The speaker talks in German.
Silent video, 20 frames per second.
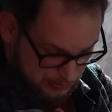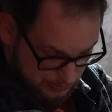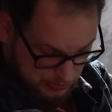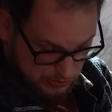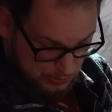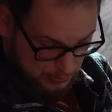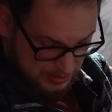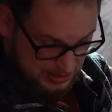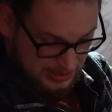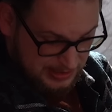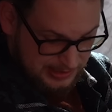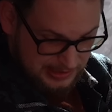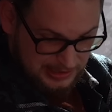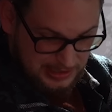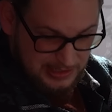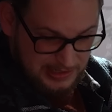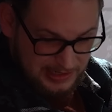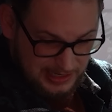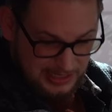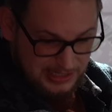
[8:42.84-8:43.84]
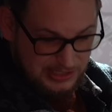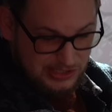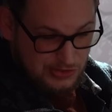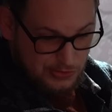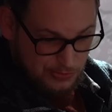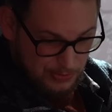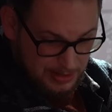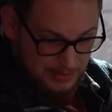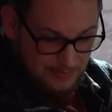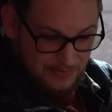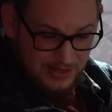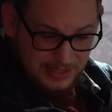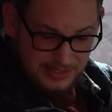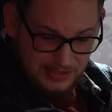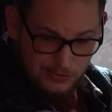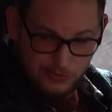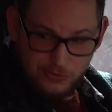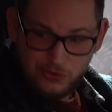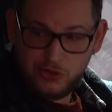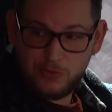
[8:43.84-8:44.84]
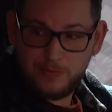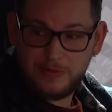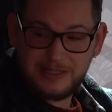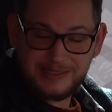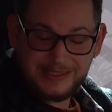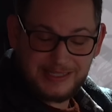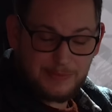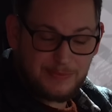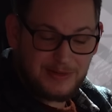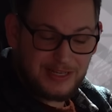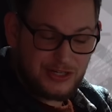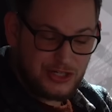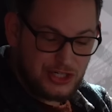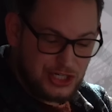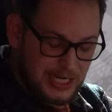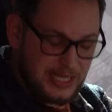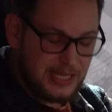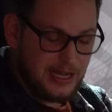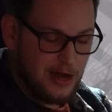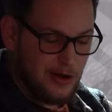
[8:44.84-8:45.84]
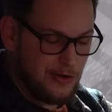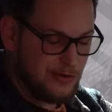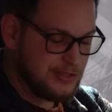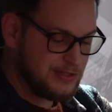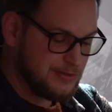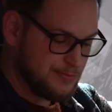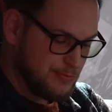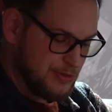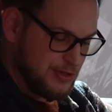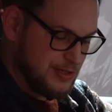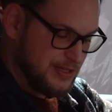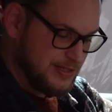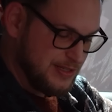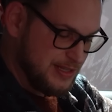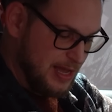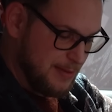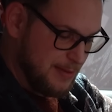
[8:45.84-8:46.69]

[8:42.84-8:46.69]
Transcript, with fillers: zumindest in der Extreme-Version schon mal ziemlich schick aus mit diesen